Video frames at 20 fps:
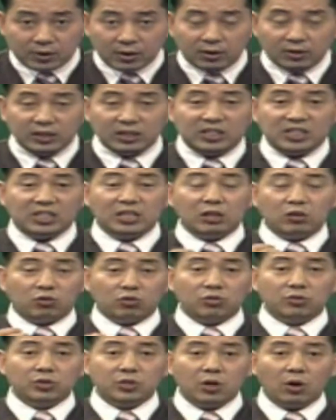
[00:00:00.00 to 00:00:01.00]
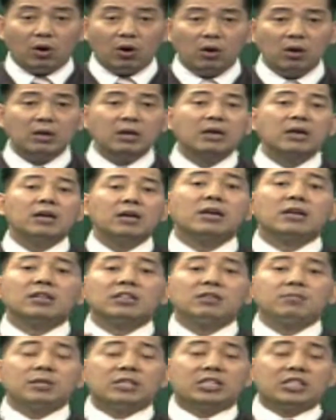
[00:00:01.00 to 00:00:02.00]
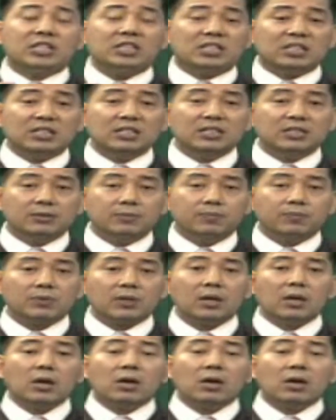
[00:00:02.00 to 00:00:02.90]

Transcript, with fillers: 그런데 지지충은요, 이미 지지는